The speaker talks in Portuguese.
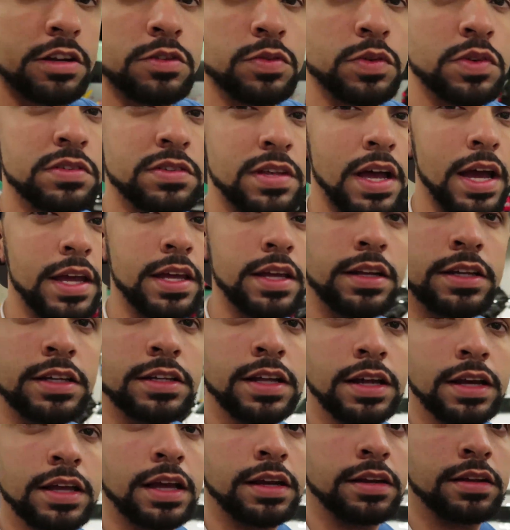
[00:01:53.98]
eles vão sair
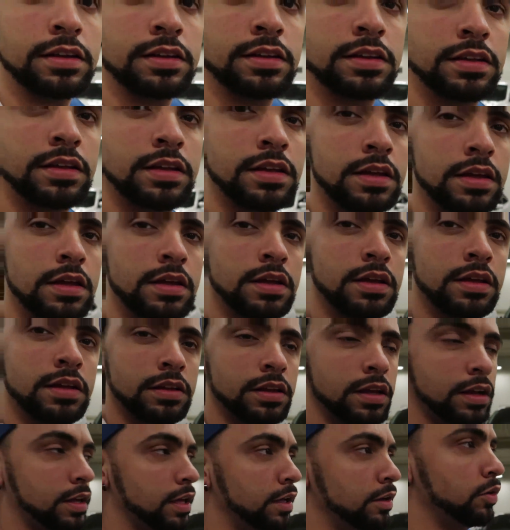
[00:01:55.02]
ali naquela,
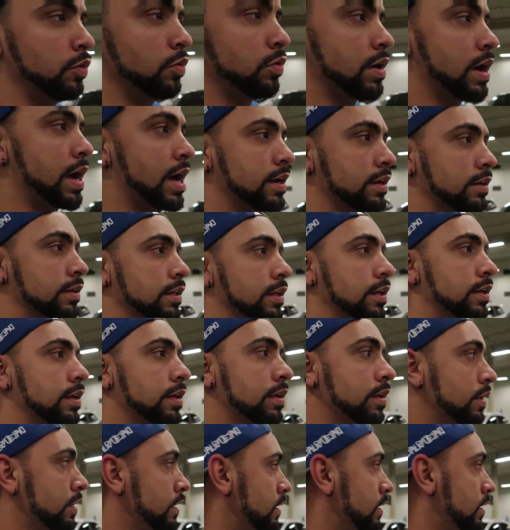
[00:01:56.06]
naquele lugar ali